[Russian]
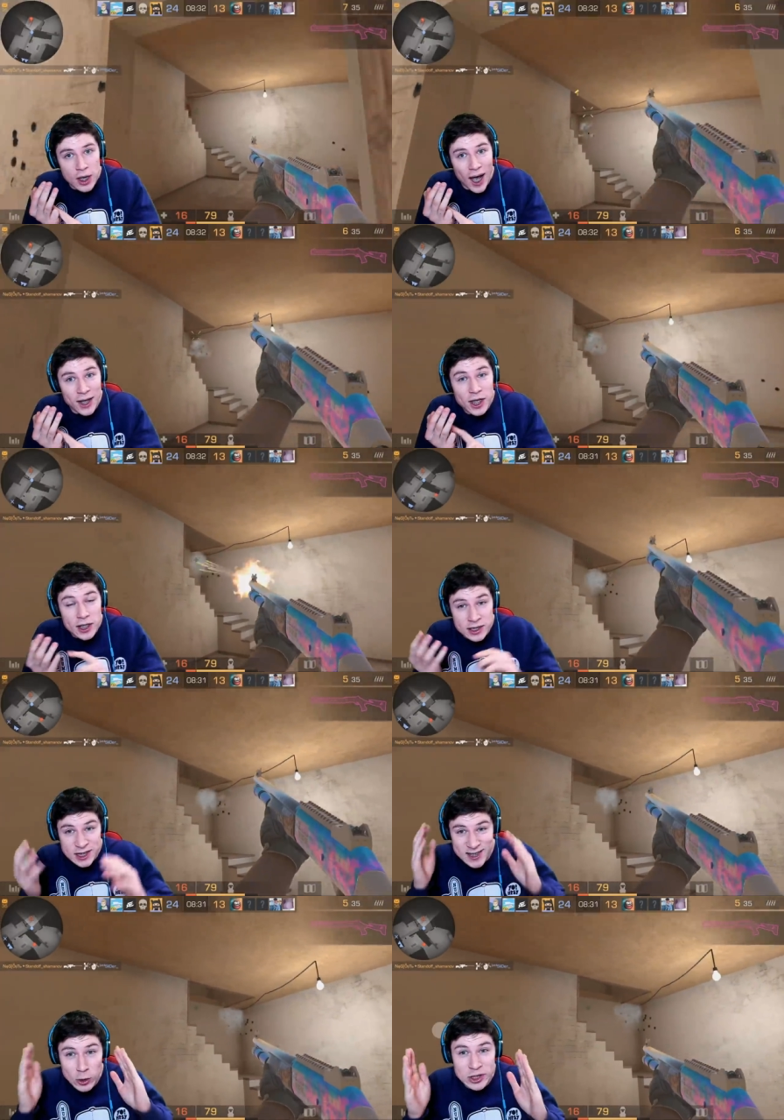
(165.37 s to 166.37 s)
они
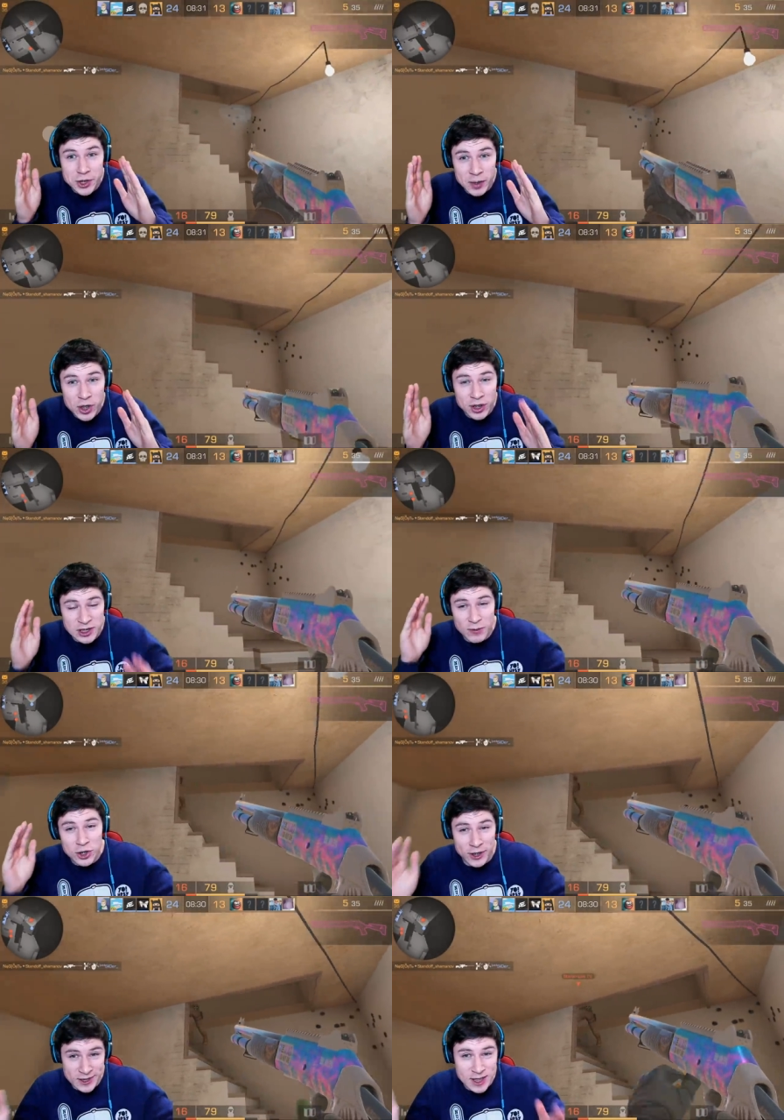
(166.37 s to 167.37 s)
создают стримы и
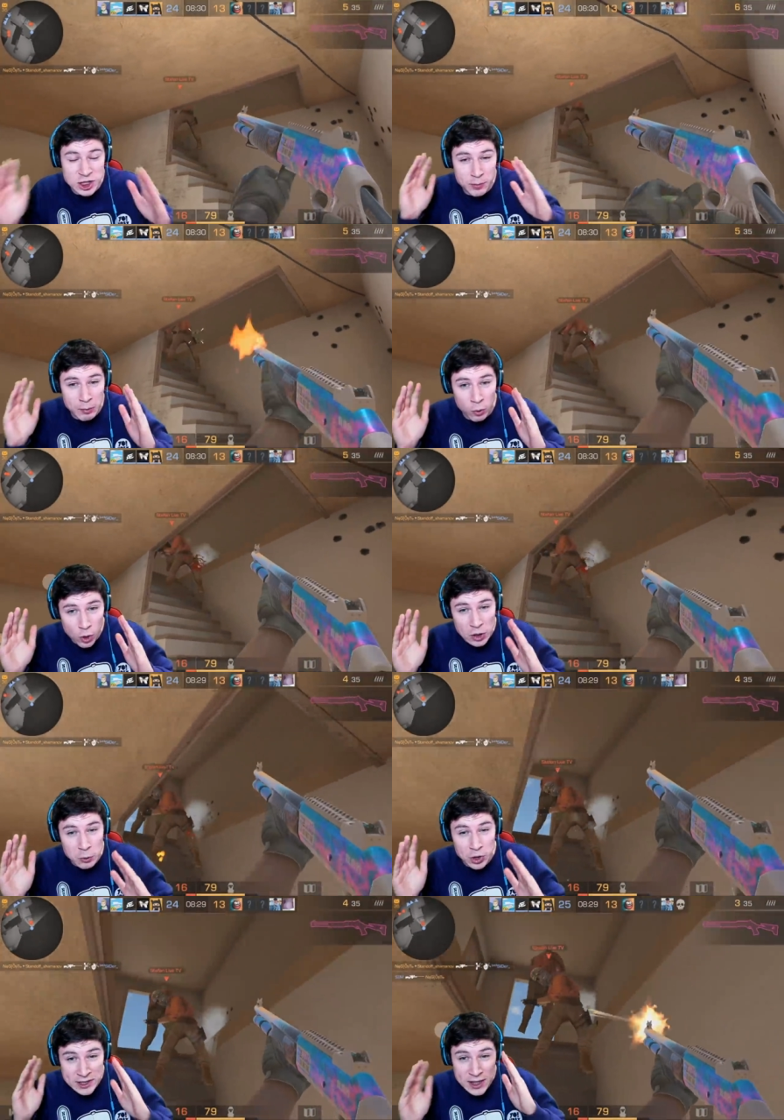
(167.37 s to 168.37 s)
называют раздачи промокодов,
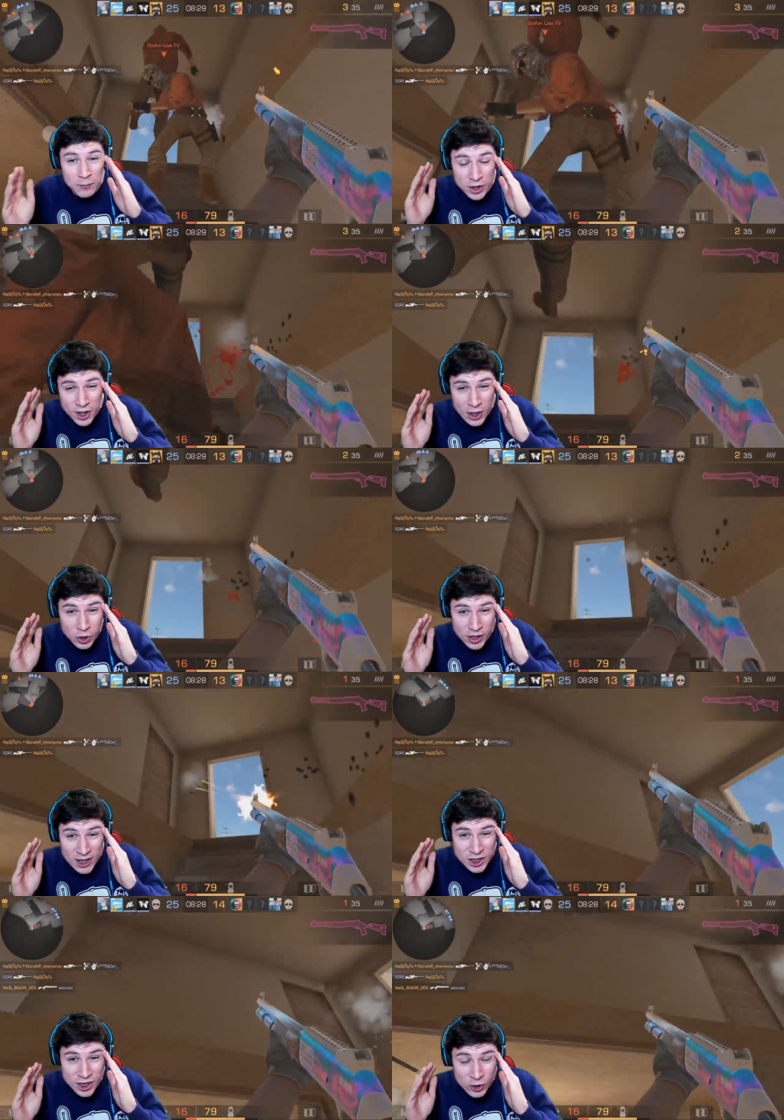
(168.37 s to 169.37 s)
но на самом-то деле у них
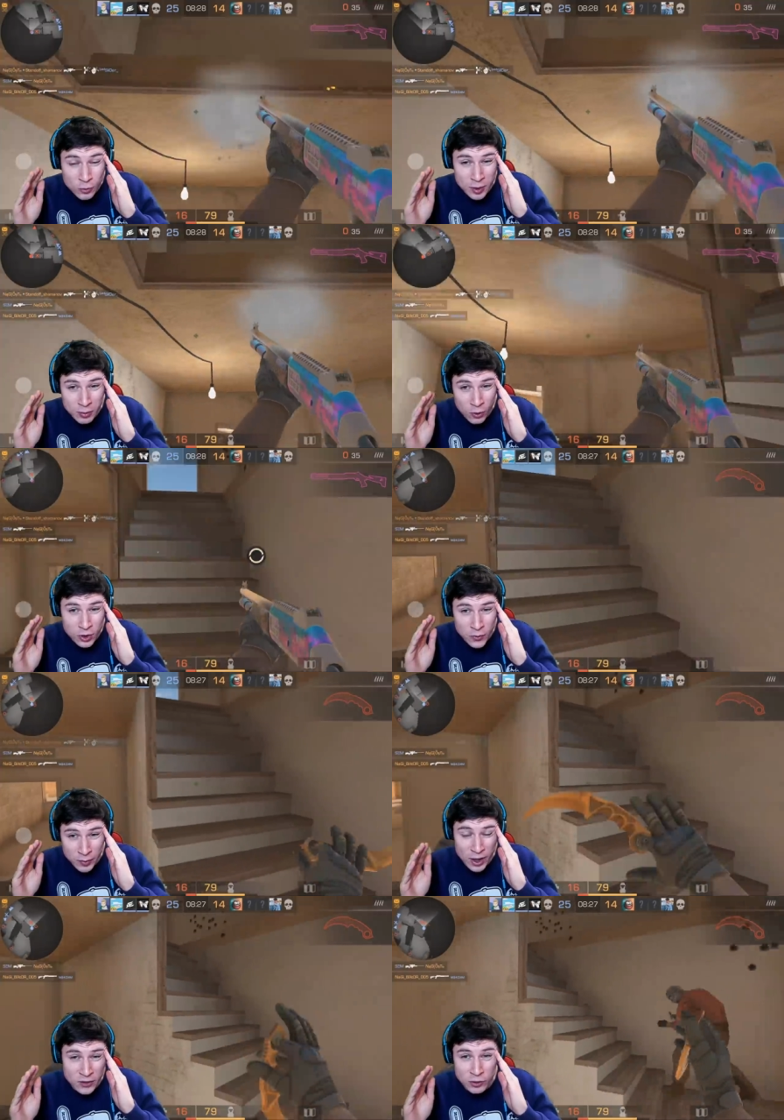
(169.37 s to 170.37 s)
даже нету промокодов,
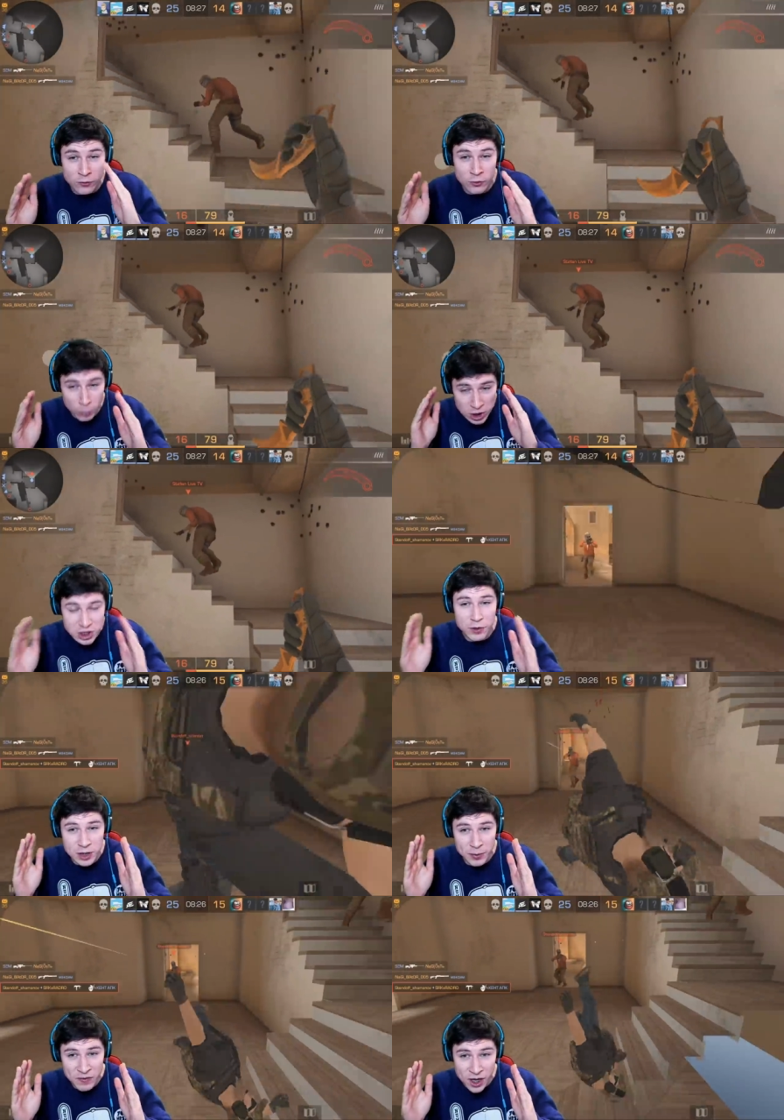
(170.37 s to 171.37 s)
ребят, вы, вы можете в
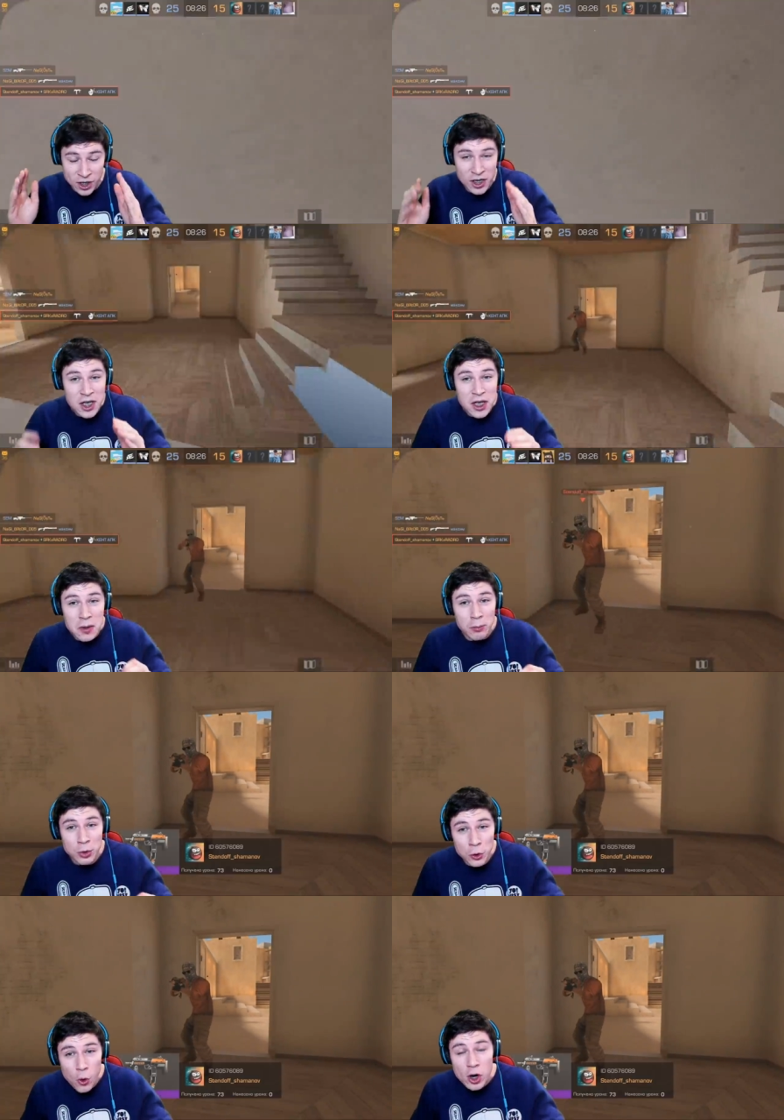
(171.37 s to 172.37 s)
это поверить?
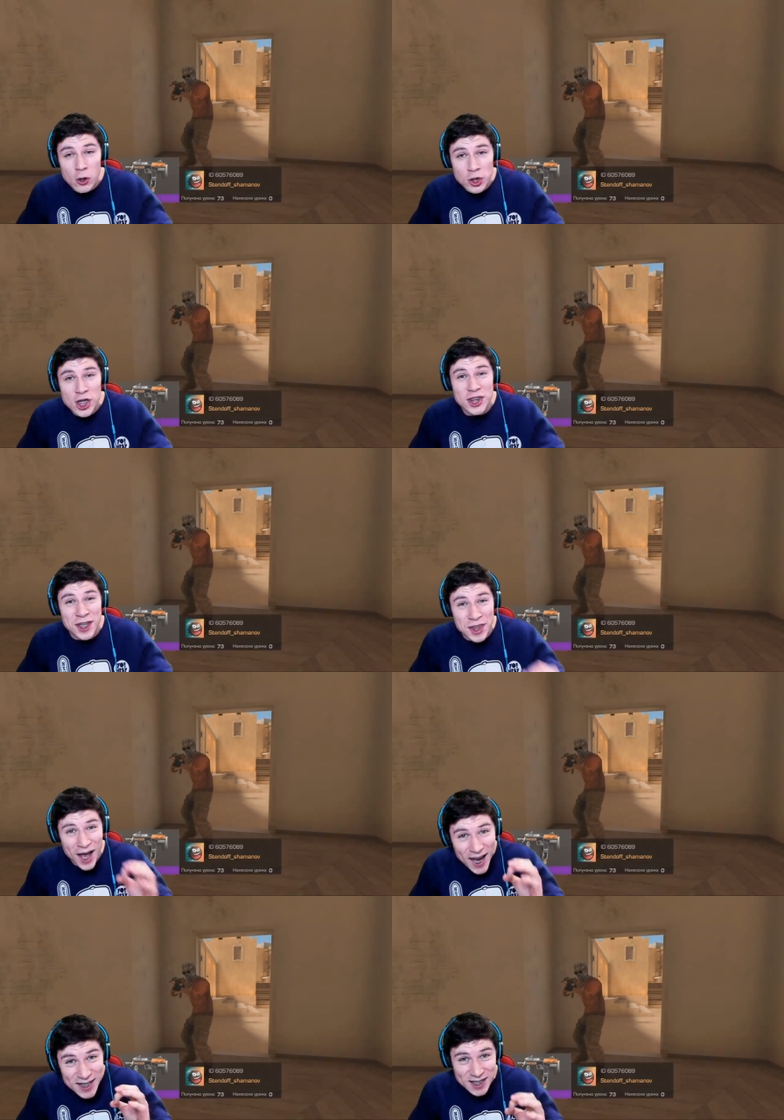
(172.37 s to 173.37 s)
Много людей
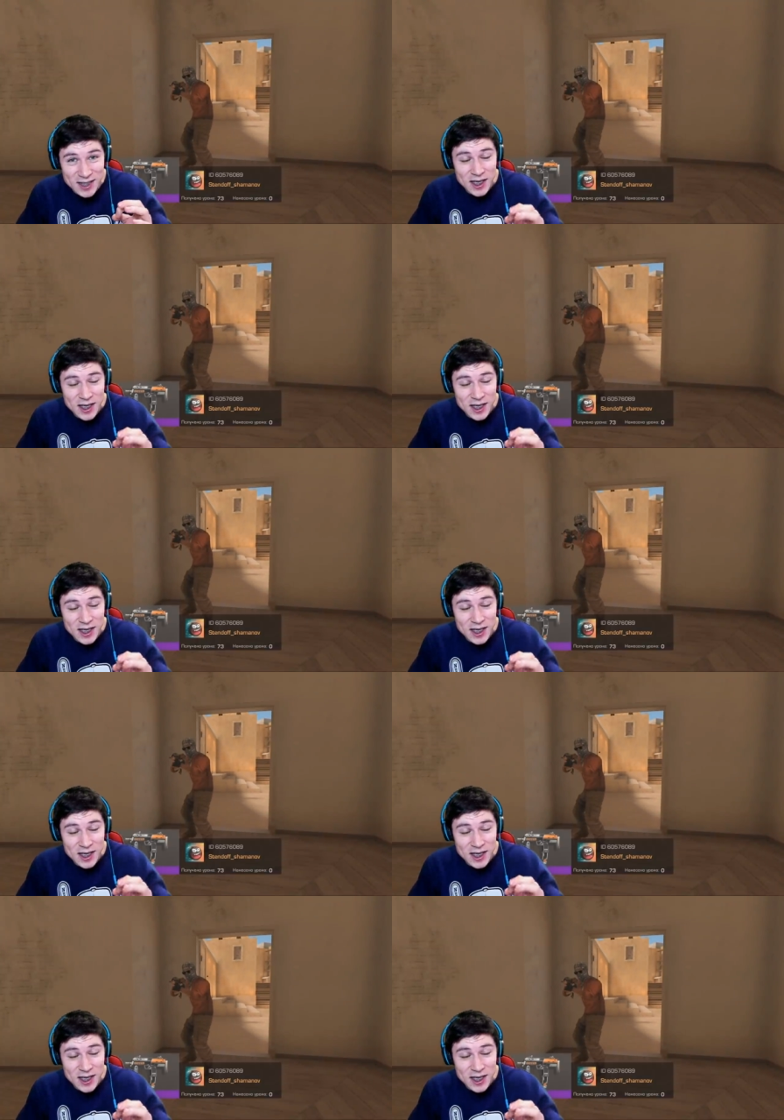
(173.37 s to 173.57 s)
донатят,